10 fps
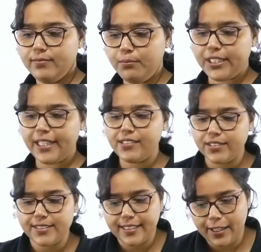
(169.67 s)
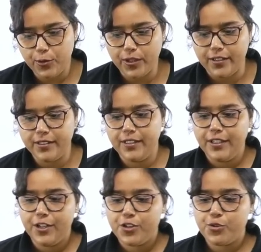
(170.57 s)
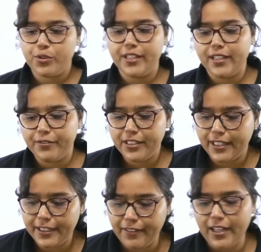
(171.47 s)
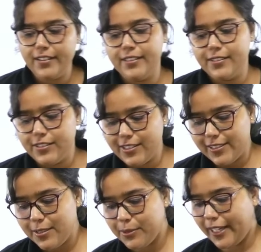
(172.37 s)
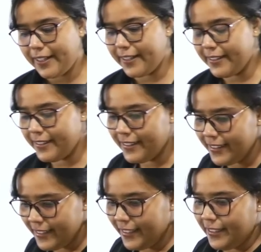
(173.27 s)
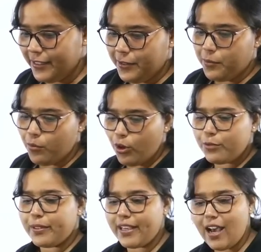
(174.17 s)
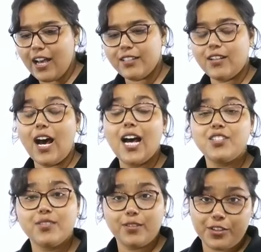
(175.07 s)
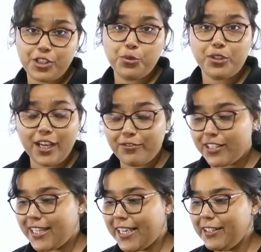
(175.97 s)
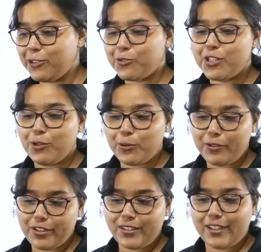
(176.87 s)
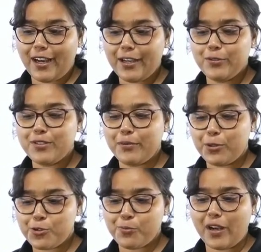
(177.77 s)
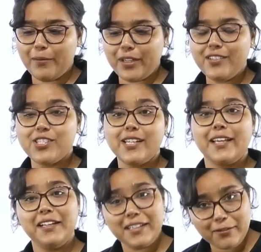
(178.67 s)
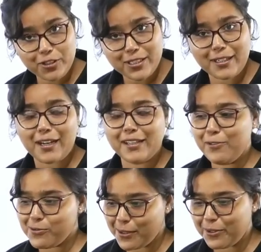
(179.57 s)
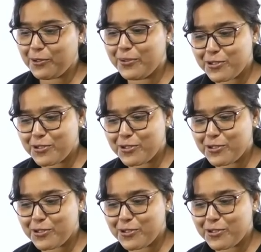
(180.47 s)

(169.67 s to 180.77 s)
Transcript: बताइए जल्दी से क्या होगा शुक्रिया रवि धन्यवाद जल्दी से बताइए बहुत बढ़िया हाँ आज जीवतिया व्रत है तो जिन लोगों ने व्रत रखा है उन सभी को शुभकामनाएं जिनके लिए व्रत रखा गया है उन सभी को भी